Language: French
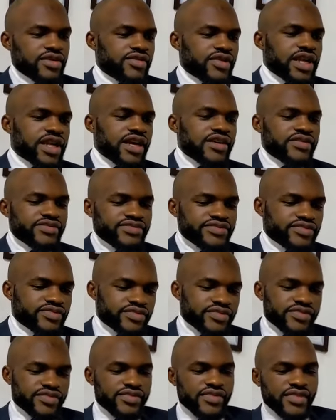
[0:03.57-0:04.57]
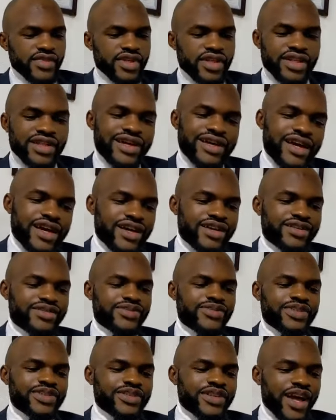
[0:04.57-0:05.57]
Voilà. Les gars,
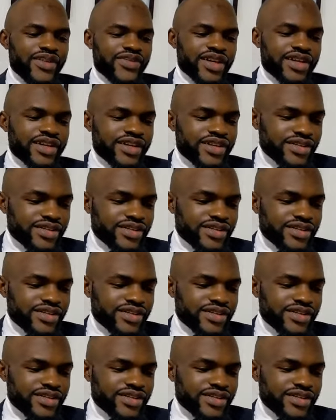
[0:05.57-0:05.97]
avec,